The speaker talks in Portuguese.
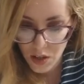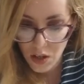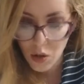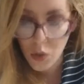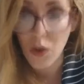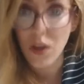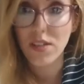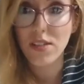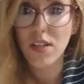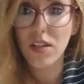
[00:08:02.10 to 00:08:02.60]

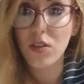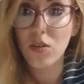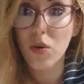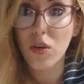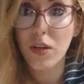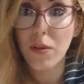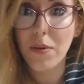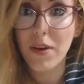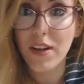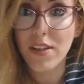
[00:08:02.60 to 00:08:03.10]
Com a
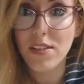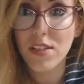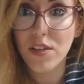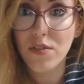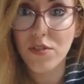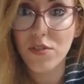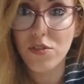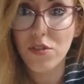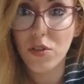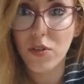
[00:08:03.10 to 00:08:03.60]
centona parece que
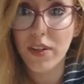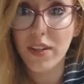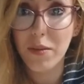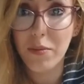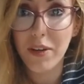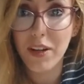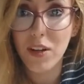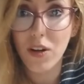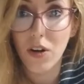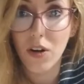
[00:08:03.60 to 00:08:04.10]
funcionou ainda
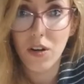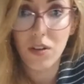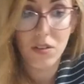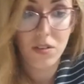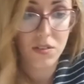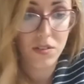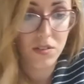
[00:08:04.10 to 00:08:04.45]
melhor.